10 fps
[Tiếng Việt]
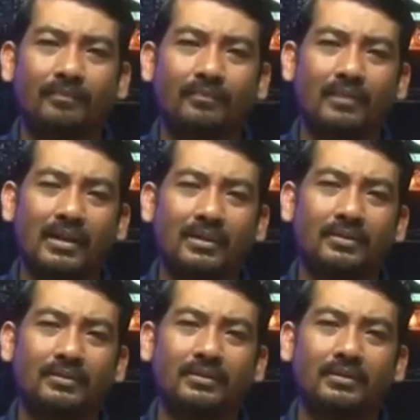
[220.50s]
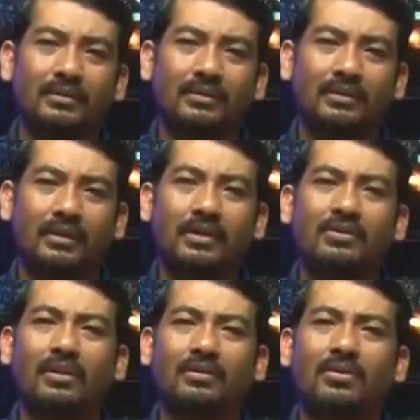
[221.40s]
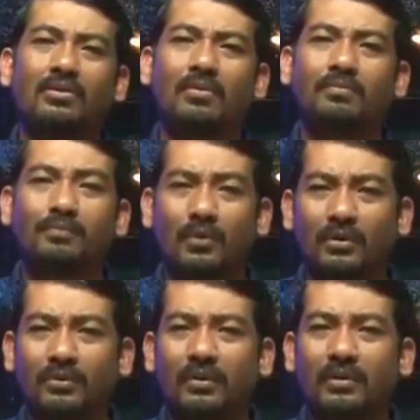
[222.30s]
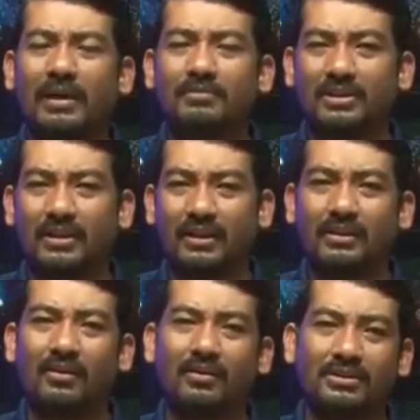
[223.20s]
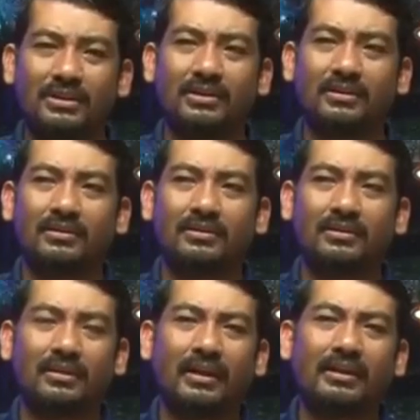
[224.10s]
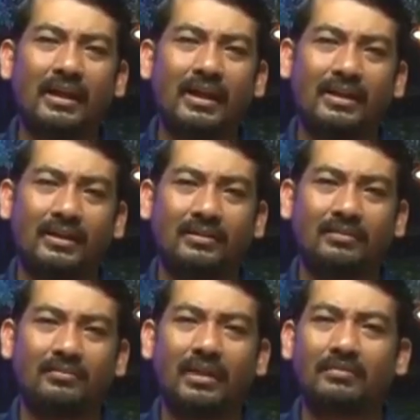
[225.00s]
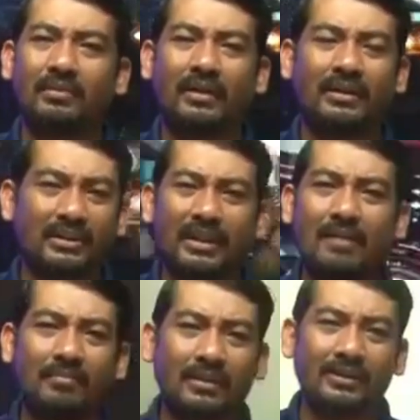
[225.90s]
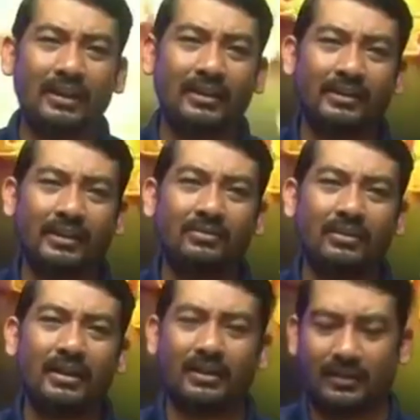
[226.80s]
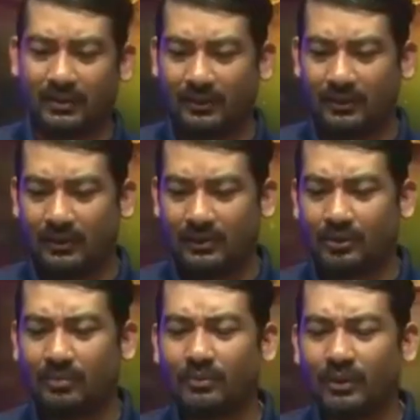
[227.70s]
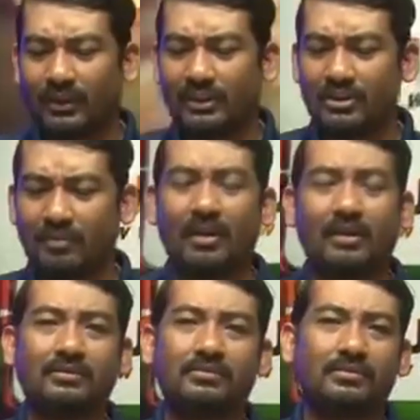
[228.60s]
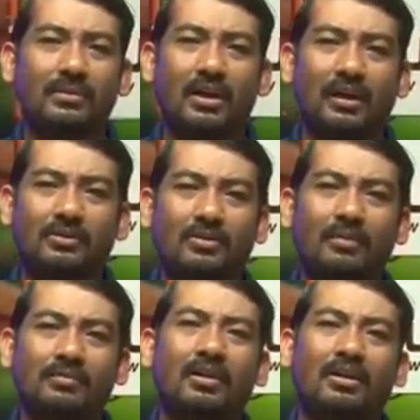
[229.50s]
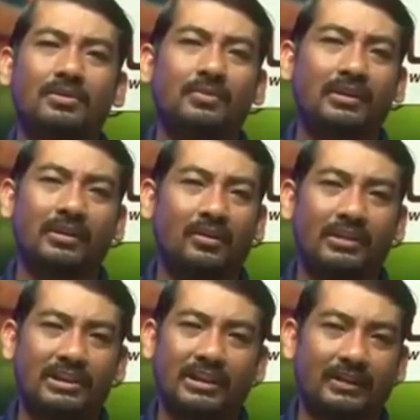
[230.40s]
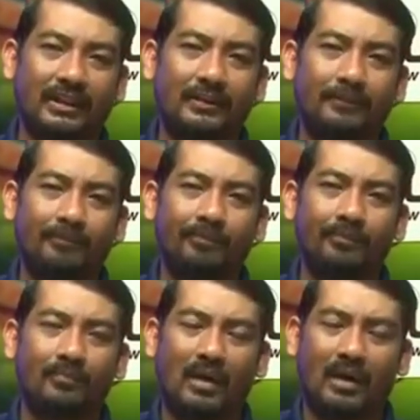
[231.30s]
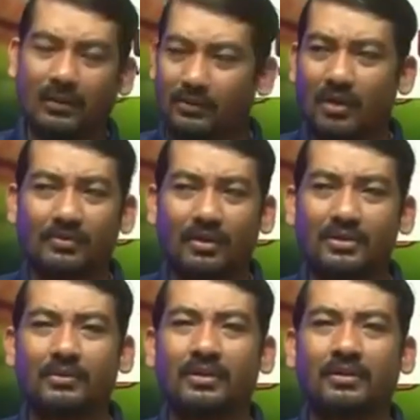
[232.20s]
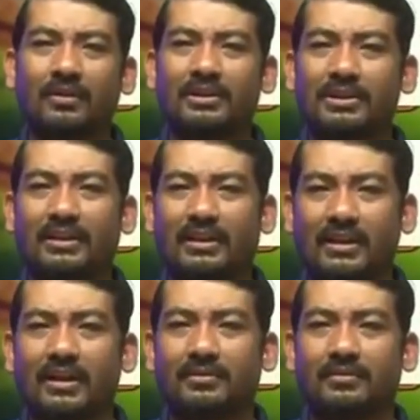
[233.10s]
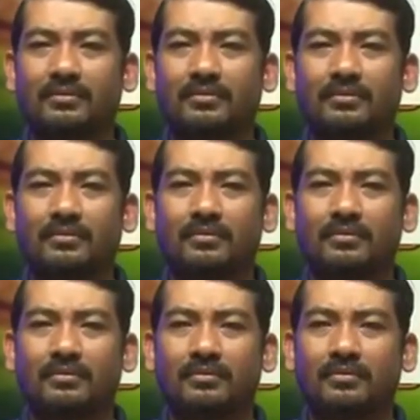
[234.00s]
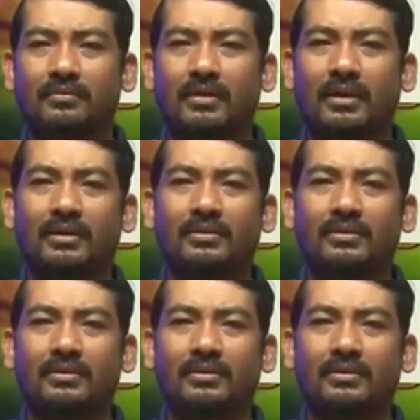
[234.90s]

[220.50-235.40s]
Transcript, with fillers: ba hay con cô còn cua thua bài mình chăng ấy là o chiêng cây la ba mình men chỉ ca mơ nghi kia nu thế chúng nói mơ nghi nhóm ọt ọt control chỉ môi nâng rô đi chờ thế bà ọt control chỉ môi nâng rô đi chờ đại khác bà